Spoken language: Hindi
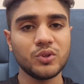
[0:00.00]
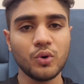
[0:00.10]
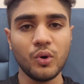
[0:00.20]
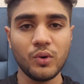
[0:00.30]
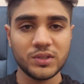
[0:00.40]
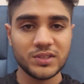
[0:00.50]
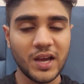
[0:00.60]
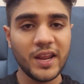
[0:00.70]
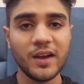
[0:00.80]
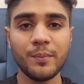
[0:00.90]
तो
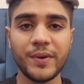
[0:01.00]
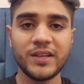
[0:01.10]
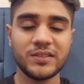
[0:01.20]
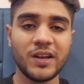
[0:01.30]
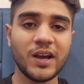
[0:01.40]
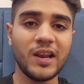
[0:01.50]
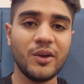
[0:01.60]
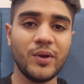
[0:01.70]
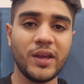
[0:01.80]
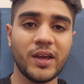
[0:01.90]
सारी कंपनीज ने निकाली
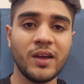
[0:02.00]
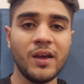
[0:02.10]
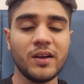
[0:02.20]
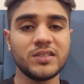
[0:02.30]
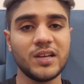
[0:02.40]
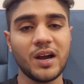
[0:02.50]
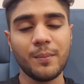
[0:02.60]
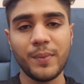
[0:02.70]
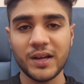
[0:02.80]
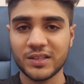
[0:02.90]
हुई है
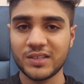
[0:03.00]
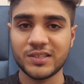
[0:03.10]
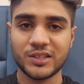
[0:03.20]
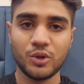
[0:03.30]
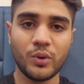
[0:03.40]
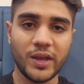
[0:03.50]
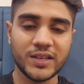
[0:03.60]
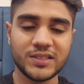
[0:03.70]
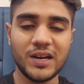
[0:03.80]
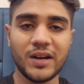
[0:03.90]
आप बात कर सकते हो किया
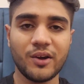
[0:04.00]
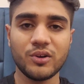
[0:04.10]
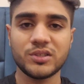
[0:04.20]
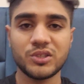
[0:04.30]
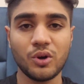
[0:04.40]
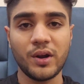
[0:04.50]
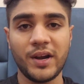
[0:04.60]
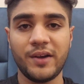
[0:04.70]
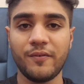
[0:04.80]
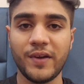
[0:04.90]
सेल्टा
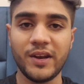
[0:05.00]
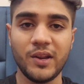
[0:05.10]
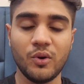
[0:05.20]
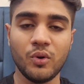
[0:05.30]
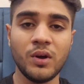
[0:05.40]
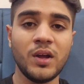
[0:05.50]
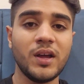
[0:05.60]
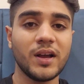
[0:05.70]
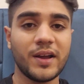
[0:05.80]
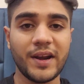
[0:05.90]
सोनेट वेन्यू
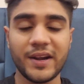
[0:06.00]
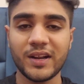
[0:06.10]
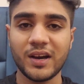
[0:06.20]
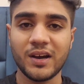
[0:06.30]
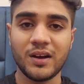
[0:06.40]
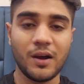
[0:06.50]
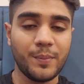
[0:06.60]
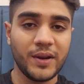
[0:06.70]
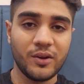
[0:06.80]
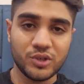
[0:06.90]
क्रेटा
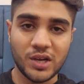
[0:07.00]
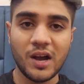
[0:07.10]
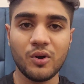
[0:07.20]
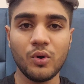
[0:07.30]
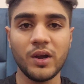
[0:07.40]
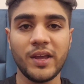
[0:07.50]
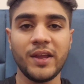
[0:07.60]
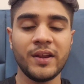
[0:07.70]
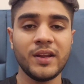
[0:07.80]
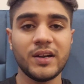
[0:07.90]
अपनी कुशाक हो गई
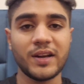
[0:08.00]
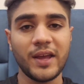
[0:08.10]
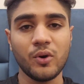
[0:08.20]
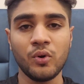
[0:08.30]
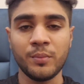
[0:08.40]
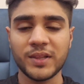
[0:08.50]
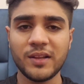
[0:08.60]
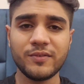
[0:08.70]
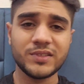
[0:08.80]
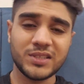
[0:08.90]
टाइगून
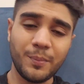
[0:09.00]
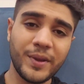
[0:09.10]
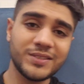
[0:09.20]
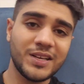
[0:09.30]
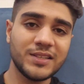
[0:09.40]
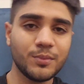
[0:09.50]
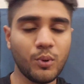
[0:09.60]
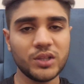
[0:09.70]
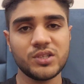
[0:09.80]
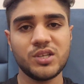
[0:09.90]
मतलब सबकी सेल्स
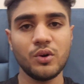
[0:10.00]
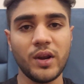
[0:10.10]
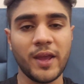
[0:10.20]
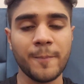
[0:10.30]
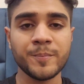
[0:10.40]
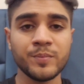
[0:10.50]
बहुत अच्छी हो रही है